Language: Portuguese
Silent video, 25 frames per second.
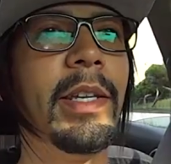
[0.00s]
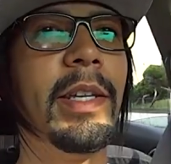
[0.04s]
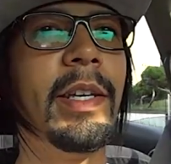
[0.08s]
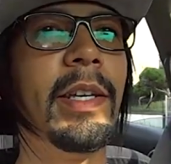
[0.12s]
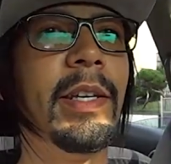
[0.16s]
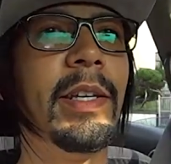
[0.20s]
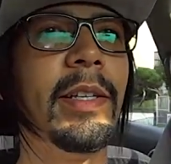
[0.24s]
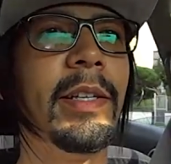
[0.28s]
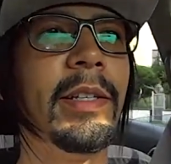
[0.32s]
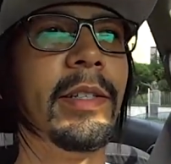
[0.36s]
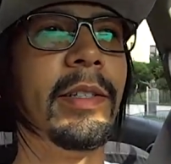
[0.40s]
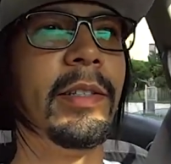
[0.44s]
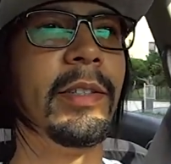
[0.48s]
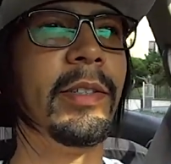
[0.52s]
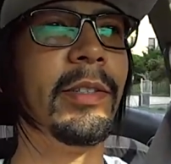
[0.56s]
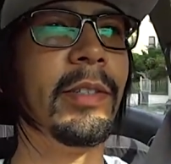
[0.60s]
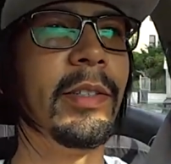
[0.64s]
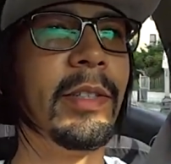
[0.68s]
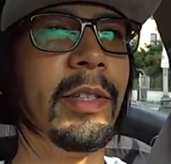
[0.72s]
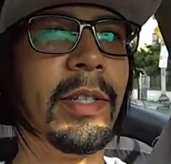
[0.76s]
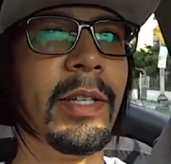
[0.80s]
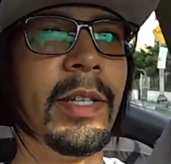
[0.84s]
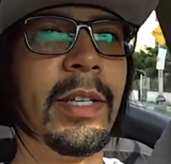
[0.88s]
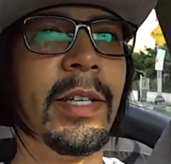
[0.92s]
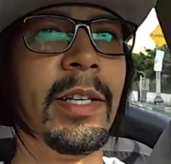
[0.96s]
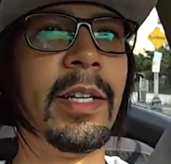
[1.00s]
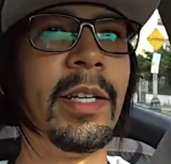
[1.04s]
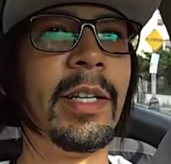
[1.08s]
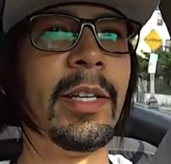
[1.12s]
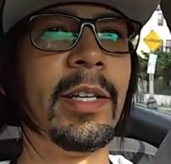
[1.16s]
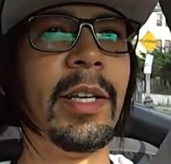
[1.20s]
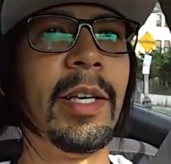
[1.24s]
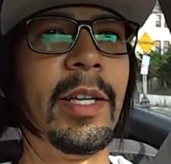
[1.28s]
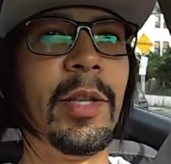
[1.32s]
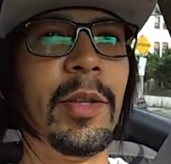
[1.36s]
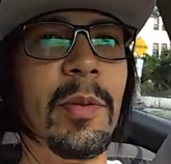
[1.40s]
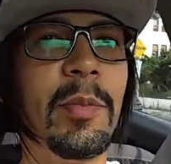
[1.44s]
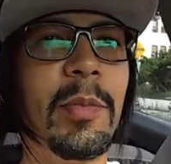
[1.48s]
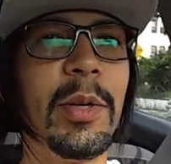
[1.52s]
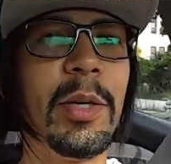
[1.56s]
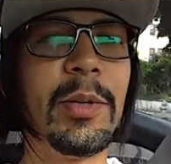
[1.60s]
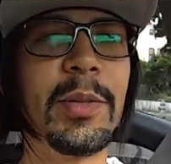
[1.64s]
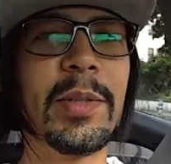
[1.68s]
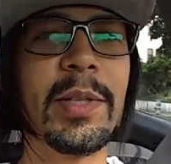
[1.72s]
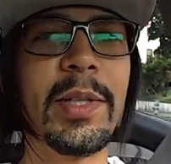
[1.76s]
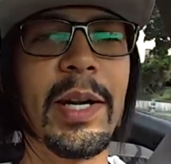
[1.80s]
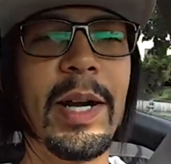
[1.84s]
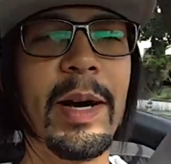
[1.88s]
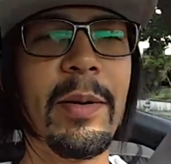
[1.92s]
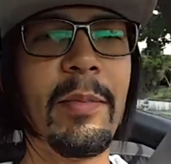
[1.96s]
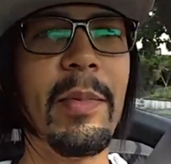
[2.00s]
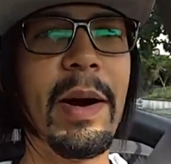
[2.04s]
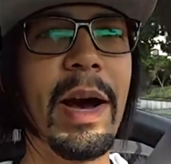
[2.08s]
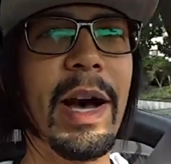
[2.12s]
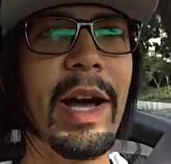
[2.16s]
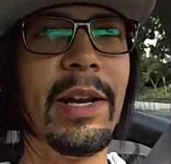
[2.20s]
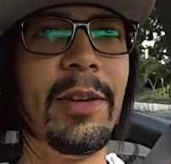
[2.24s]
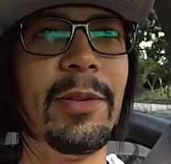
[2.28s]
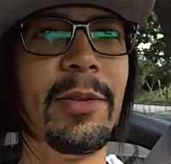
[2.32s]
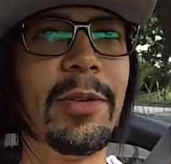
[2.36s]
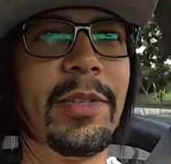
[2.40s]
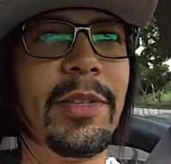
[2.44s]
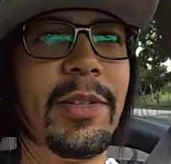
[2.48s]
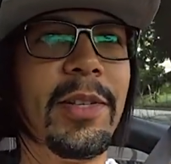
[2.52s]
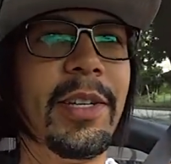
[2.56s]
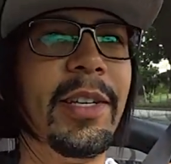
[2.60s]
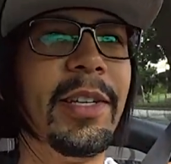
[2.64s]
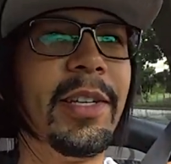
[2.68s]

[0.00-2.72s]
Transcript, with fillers: né Retomando os trabalhos